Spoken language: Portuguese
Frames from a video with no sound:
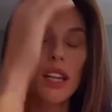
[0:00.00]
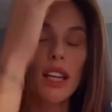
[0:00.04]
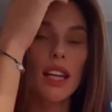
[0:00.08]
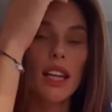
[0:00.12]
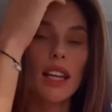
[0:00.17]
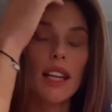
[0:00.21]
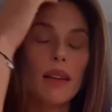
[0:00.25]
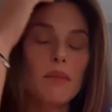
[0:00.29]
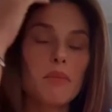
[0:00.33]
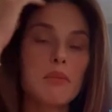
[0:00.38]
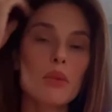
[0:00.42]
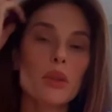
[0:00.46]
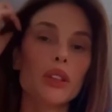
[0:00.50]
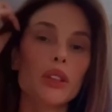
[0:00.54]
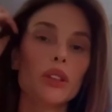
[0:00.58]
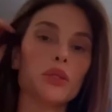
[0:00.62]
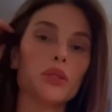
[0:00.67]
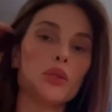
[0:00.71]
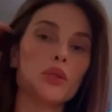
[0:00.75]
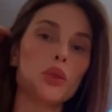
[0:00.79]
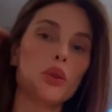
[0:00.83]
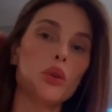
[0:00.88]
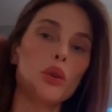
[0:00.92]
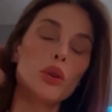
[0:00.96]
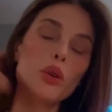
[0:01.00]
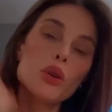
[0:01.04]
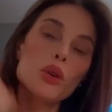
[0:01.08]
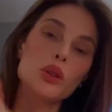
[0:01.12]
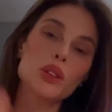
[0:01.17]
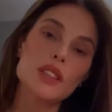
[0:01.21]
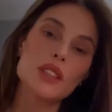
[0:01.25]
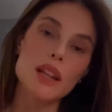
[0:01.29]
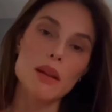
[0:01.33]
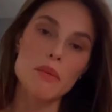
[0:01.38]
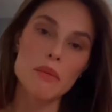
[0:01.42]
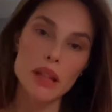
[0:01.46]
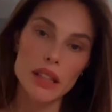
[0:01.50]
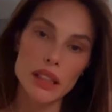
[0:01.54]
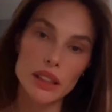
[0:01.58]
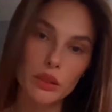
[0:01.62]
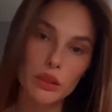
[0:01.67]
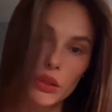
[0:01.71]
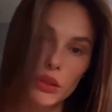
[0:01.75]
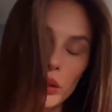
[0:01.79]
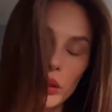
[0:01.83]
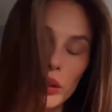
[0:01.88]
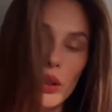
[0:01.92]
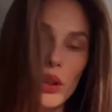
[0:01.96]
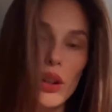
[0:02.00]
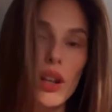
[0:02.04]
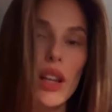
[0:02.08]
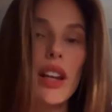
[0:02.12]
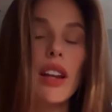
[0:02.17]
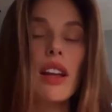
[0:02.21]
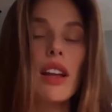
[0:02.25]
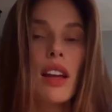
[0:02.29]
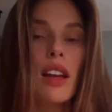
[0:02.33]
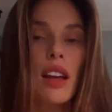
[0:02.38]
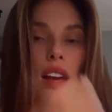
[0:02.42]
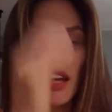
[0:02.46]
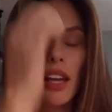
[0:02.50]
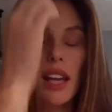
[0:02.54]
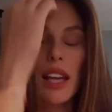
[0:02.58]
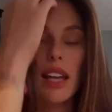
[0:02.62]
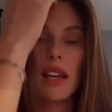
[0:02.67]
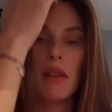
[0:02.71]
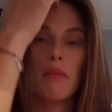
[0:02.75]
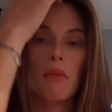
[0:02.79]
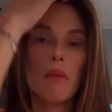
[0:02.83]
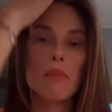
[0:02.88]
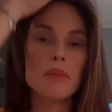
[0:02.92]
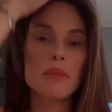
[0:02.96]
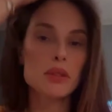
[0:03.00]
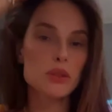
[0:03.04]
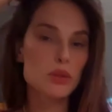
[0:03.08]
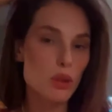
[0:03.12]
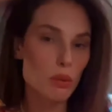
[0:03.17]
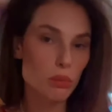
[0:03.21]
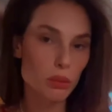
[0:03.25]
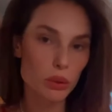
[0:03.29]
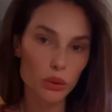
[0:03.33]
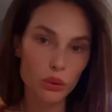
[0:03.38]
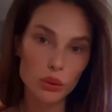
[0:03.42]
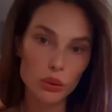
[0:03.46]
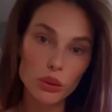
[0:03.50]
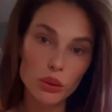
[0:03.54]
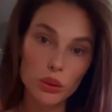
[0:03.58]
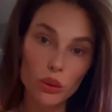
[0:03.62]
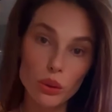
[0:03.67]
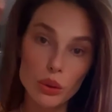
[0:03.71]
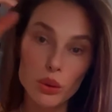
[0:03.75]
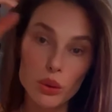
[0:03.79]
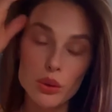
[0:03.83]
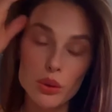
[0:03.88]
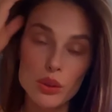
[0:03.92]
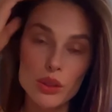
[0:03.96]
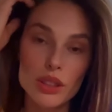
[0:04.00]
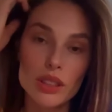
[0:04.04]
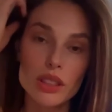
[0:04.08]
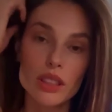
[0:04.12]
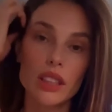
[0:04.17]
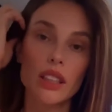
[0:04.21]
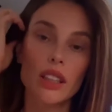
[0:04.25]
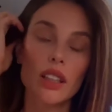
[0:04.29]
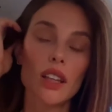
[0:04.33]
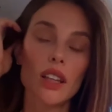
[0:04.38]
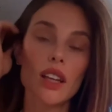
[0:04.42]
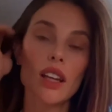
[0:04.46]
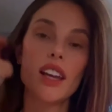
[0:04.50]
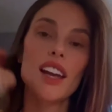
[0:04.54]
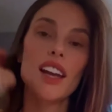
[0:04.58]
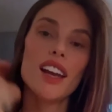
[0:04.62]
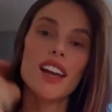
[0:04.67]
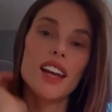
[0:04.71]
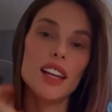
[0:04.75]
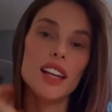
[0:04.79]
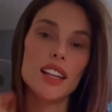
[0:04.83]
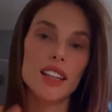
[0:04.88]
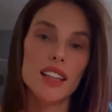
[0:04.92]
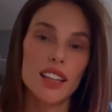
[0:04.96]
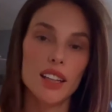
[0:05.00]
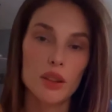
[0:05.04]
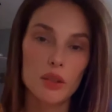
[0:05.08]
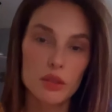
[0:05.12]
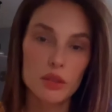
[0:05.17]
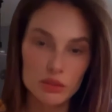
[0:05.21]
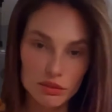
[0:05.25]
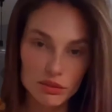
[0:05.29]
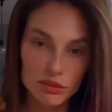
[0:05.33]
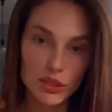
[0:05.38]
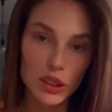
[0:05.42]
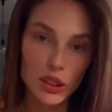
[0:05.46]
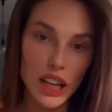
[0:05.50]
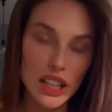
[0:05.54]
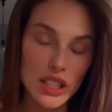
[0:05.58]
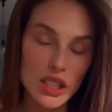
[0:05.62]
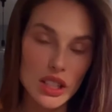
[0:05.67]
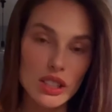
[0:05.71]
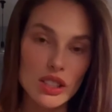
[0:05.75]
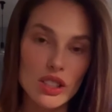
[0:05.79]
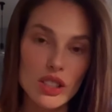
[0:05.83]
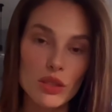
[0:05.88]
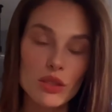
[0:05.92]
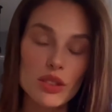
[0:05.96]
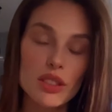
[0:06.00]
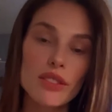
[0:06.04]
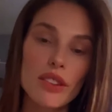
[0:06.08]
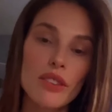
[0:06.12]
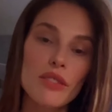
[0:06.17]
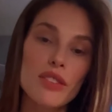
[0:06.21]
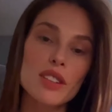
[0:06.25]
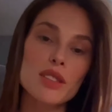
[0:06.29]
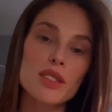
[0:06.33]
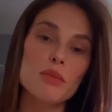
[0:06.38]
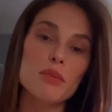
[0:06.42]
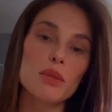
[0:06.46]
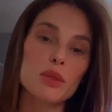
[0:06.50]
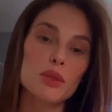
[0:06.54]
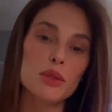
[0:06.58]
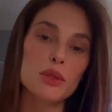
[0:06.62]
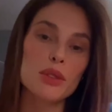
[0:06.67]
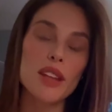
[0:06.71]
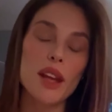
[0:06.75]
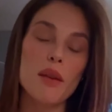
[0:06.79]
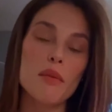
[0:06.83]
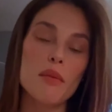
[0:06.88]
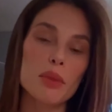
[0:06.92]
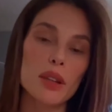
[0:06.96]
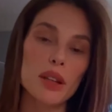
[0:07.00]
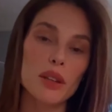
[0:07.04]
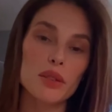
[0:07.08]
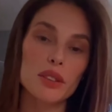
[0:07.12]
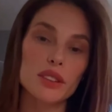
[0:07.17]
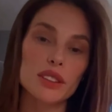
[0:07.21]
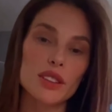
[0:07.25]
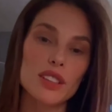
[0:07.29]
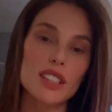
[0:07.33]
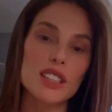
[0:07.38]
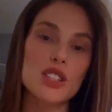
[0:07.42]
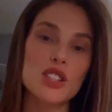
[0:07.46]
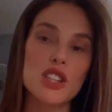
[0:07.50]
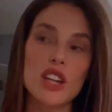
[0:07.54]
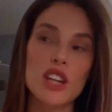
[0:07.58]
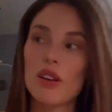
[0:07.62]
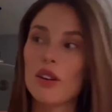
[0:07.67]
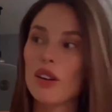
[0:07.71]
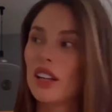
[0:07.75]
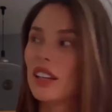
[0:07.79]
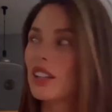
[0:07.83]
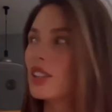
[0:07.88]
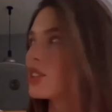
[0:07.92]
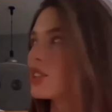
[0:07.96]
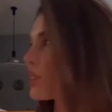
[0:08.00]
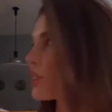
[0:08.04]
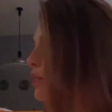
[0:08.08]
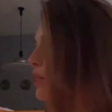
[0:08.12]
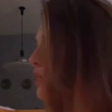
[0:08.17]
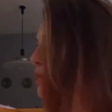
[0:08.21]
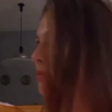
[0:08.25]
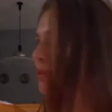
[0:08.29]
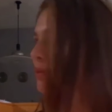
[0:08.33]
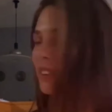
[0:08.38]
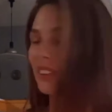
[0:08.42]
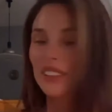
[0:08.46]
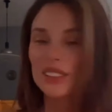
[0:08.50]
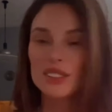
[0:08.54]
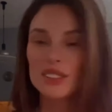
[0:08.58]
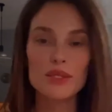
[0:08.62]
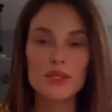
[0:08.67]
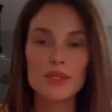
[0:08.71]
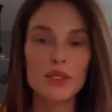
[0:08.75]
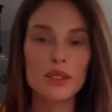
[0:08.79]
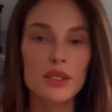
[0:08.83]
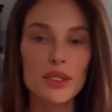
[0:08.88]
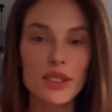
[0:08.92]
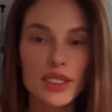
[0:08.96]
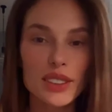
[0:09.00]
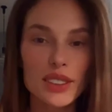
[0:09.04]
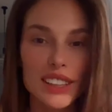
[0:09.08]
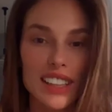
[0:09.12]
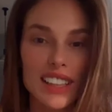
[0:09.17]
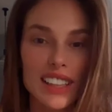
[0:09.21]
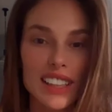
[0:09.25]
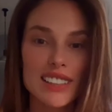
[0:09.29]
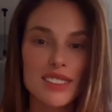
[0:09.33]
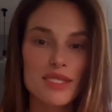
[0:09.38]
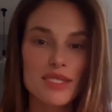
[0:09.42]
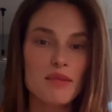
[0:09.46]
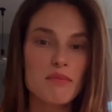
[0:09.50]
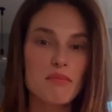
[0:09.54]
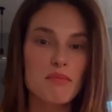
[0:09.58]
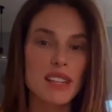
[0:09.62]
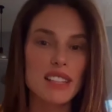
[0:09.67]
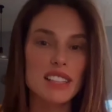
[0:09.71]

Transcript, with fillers: Ele é muito trabalhador, ele é uma pessoa muito doce. Ele, a gente não se via faz muito tempo. Aí quando ele chegou, ele chegou com muitas flores, um